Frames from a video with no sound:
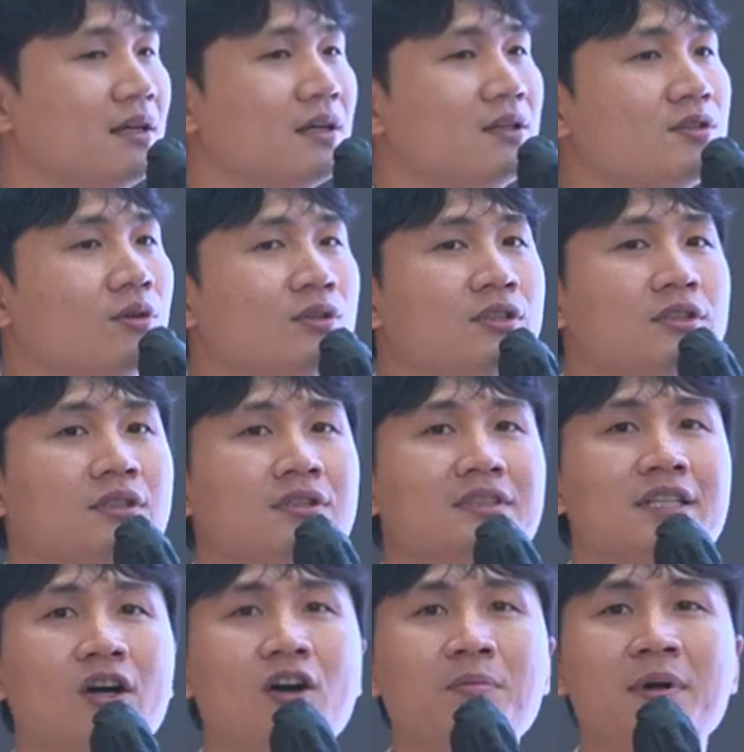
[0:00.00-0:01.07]
그래서 저는
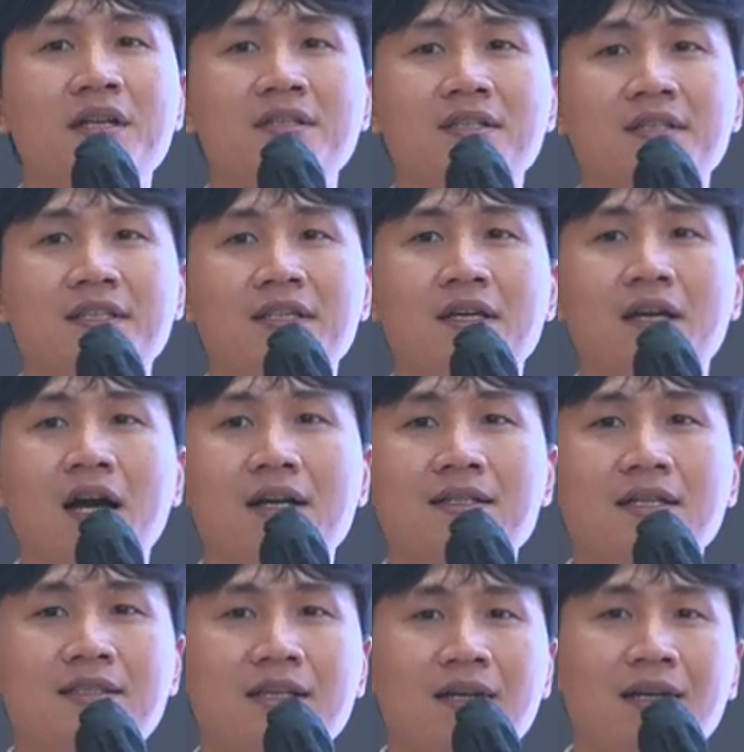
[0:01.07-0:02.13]
창업할 시기에
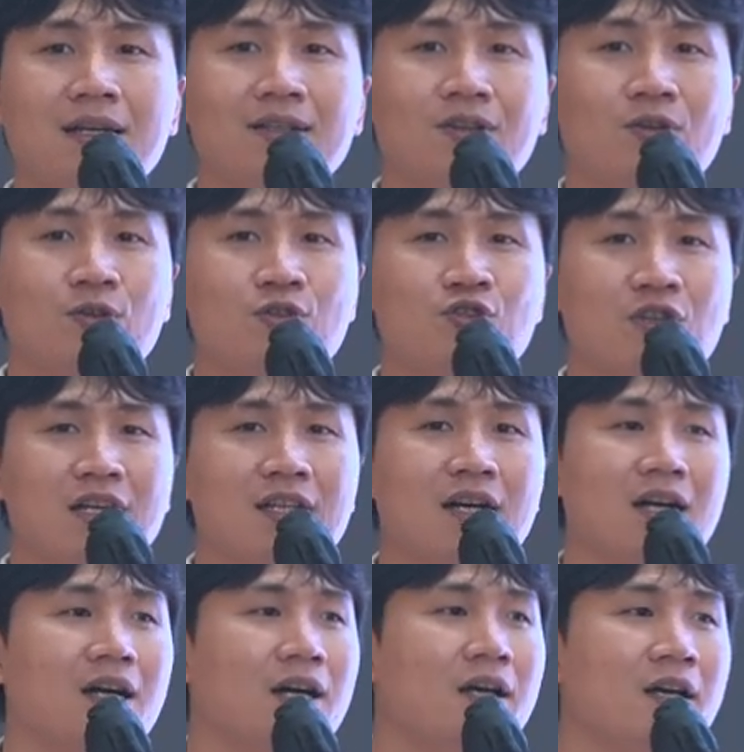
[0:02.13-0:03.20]
항상 생각했던 것 중에
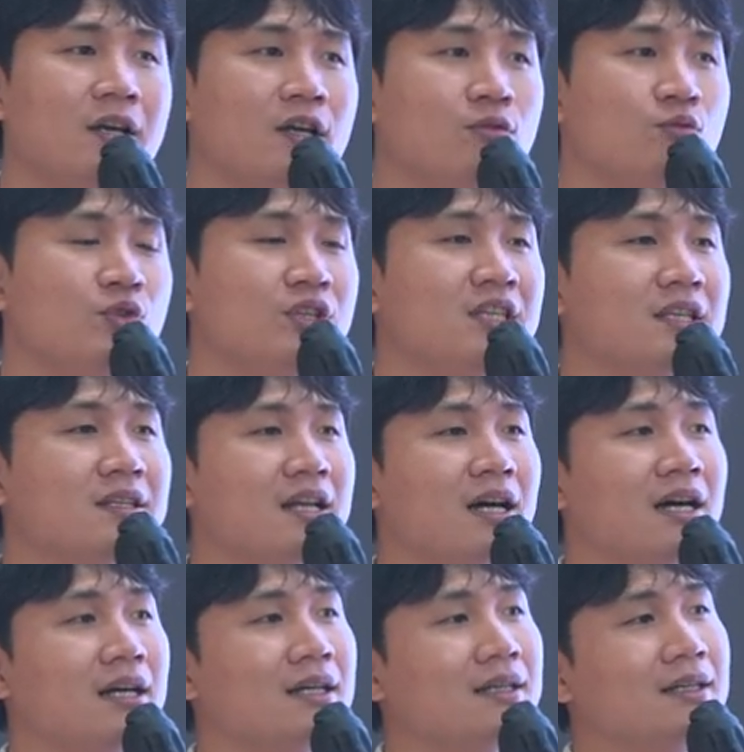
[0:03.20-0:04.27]
하나가
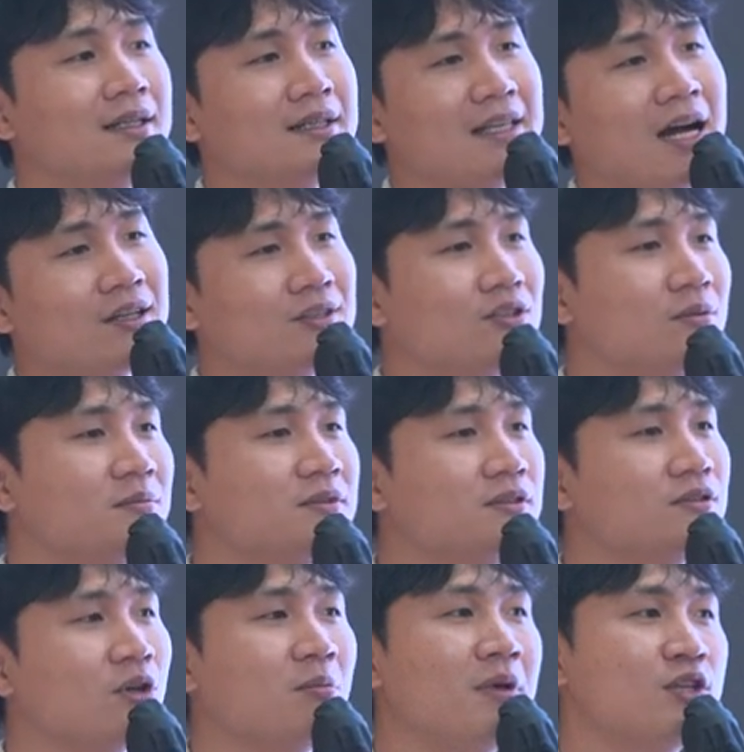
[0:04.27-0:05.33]
위기나
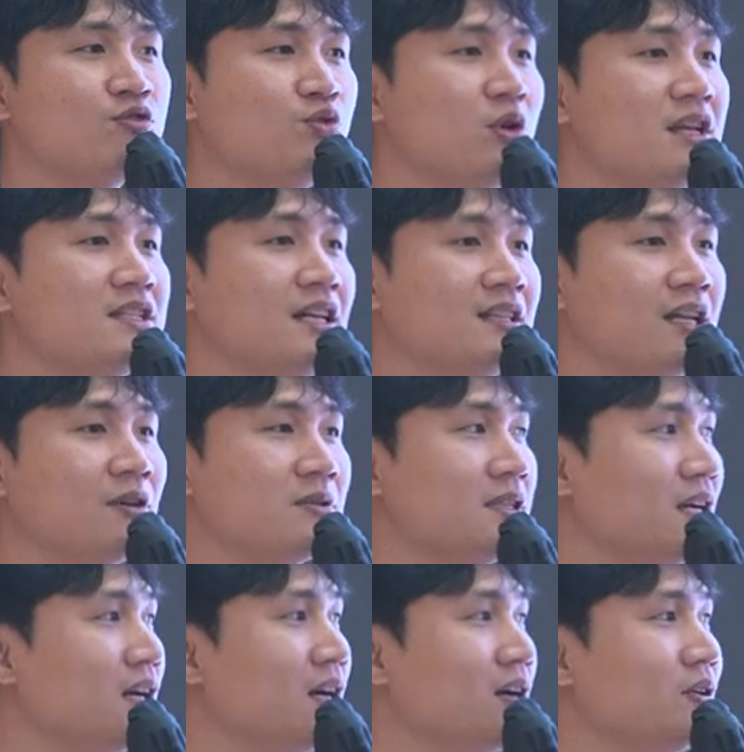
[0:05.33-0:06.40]
약점은 정말 중요하지 않다고
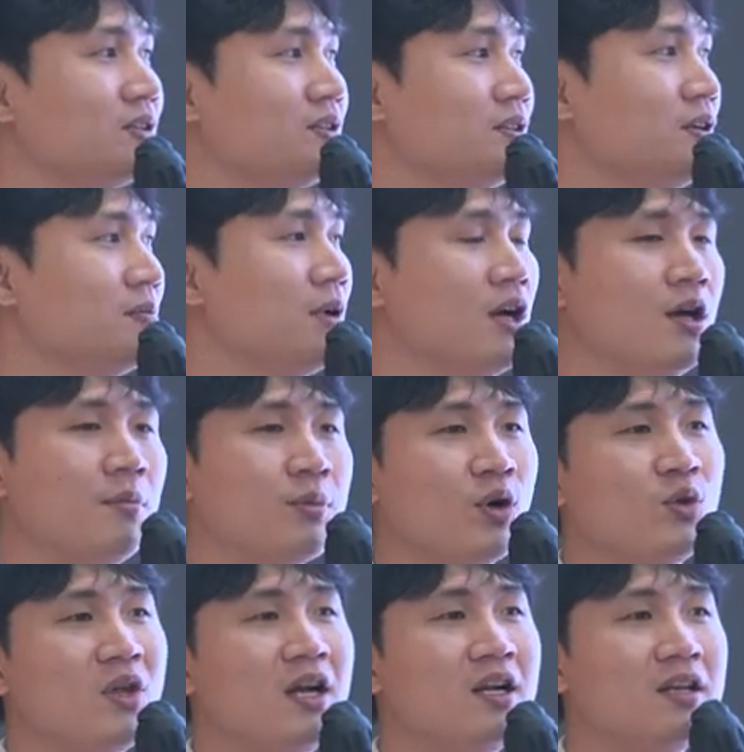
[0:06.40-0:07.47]
생각하거든요.
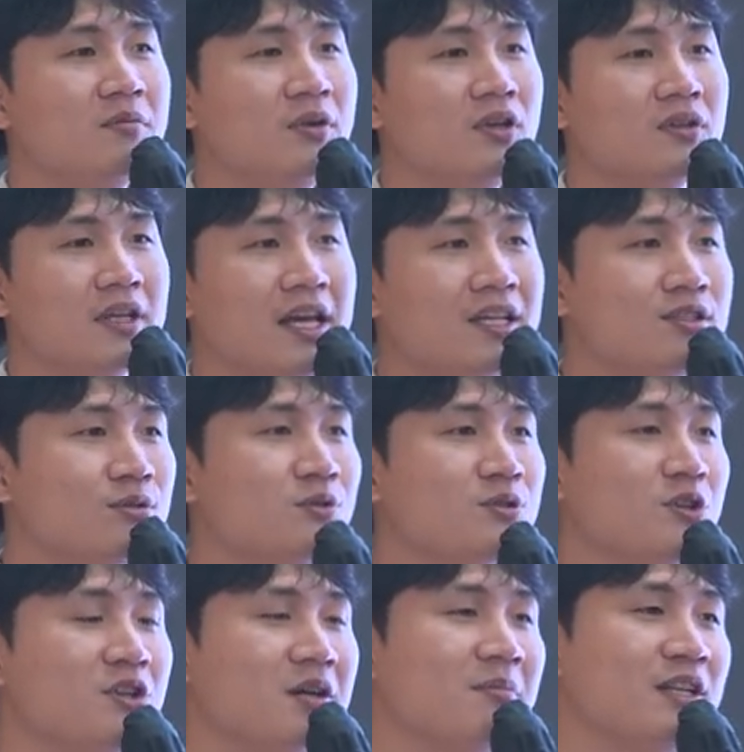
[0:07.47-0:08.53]
변화하려면 SO
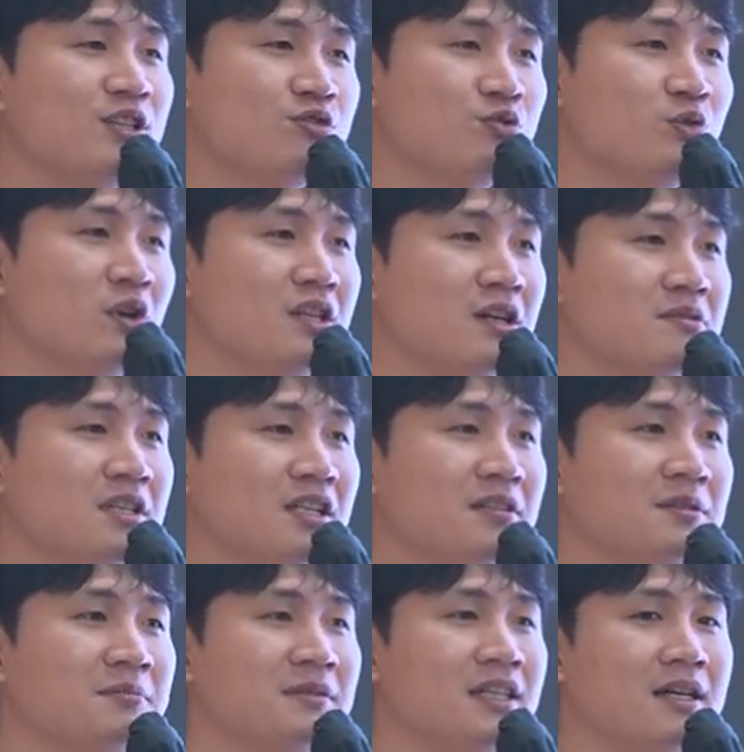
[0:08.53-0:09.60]
전략만이 중요하다고
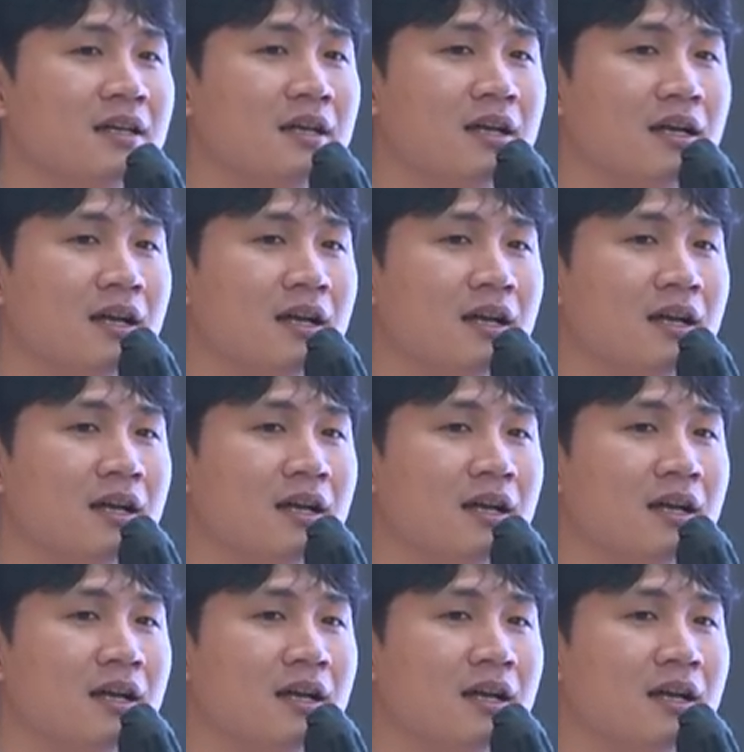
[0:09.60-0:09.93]
생각합니다.